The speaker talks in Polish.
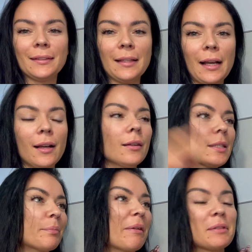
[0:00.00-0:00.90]
ta,
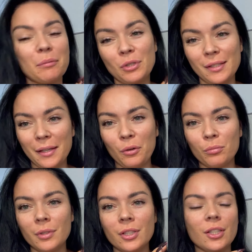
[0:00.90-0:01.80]
sprawdza mi się
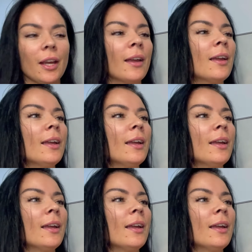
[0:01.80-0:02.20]
zarąbiście.